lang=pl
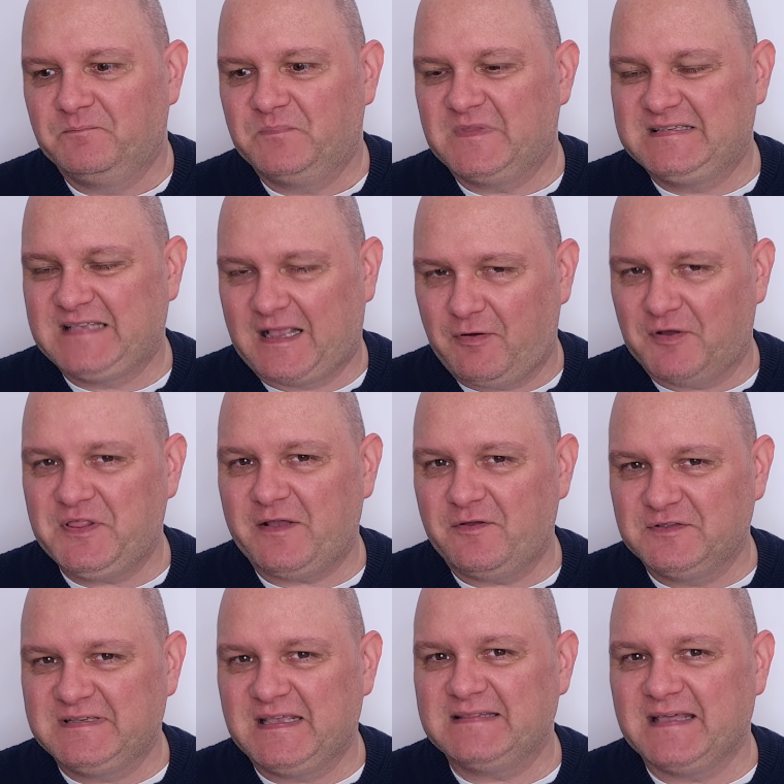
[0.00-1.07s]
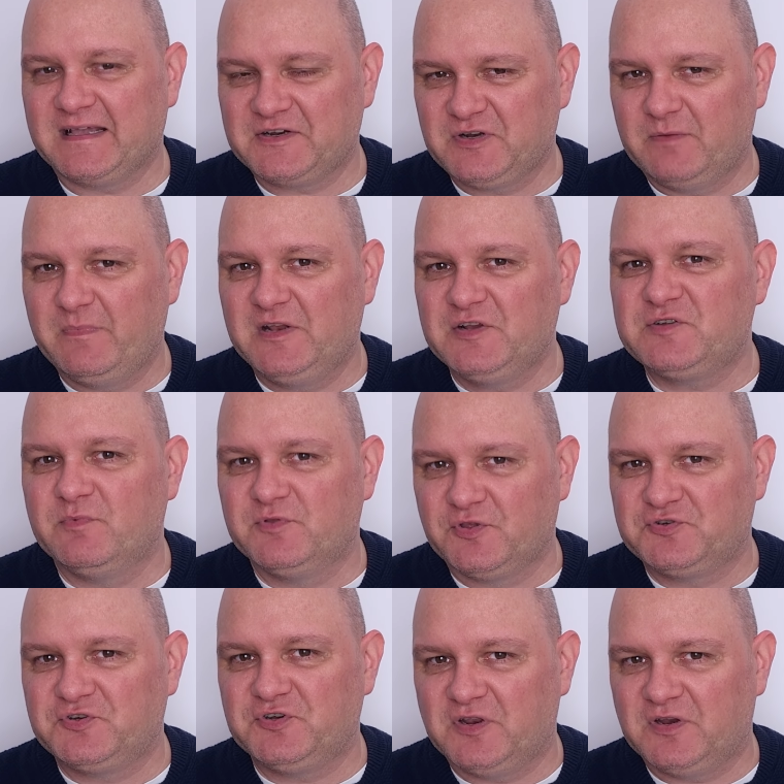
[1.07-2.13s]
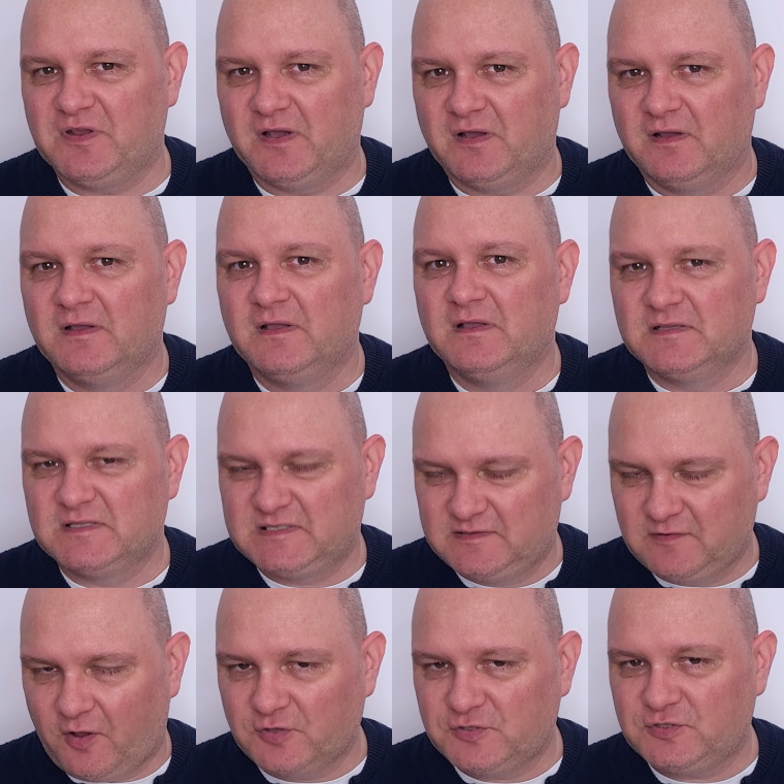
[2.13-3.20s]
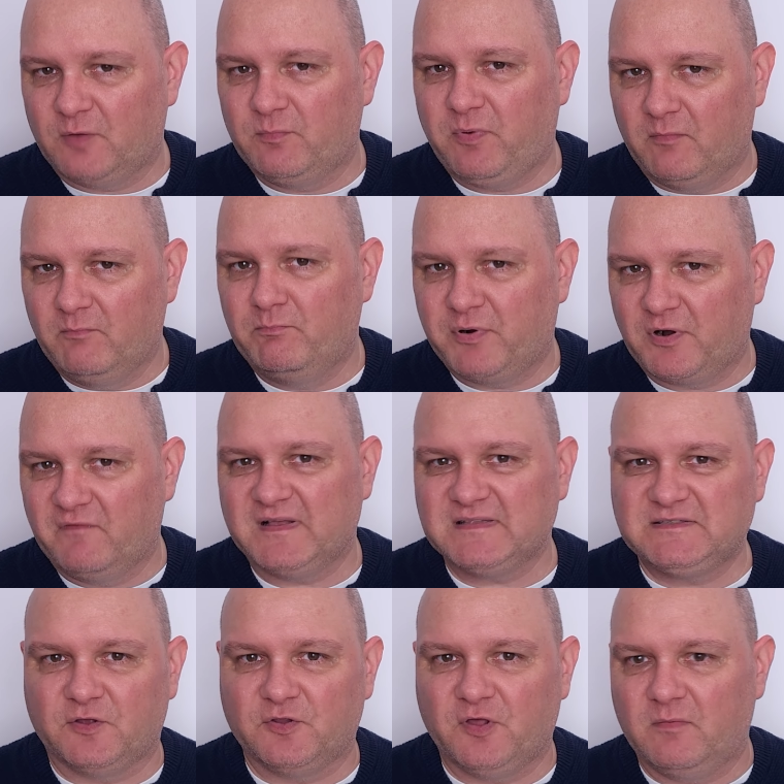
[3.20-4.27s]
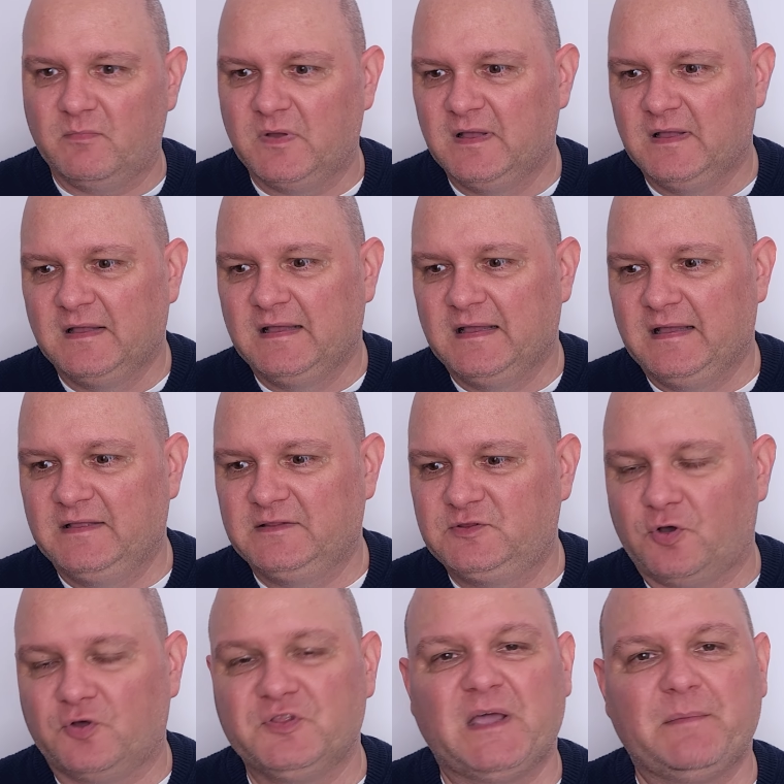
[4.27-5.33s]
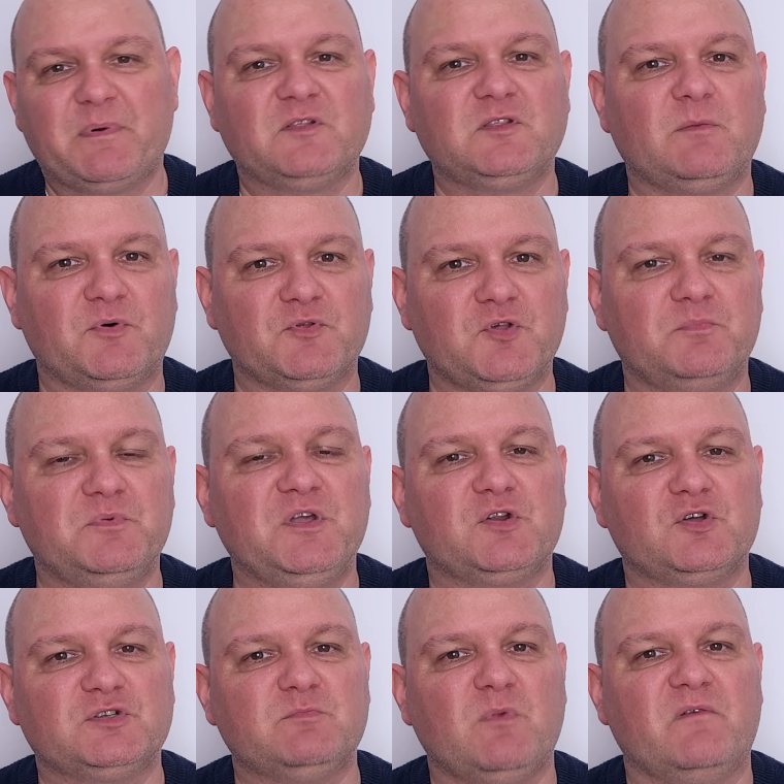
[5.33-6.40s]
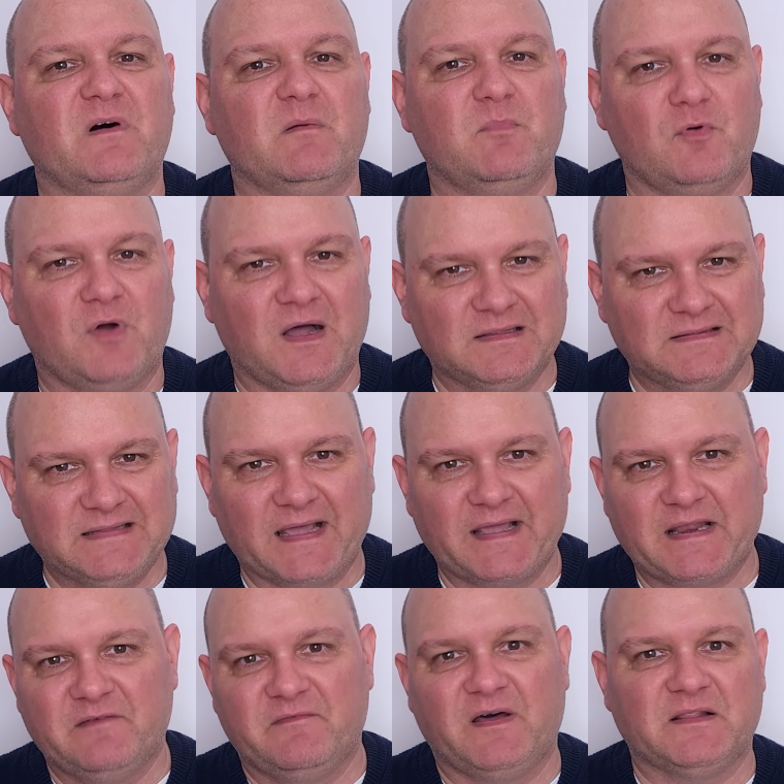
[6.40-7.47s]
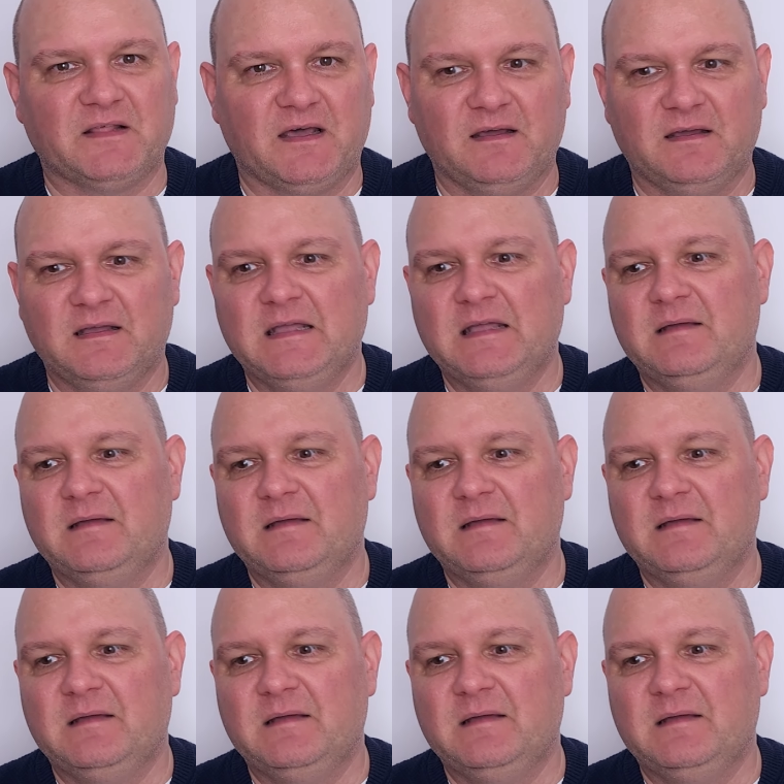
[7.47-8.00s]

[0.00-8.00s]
zakładając jednak, że mieliśmy do czynienia z osobą prowadzoną, e, to najprawdopodobniej rozmowa była nagrywana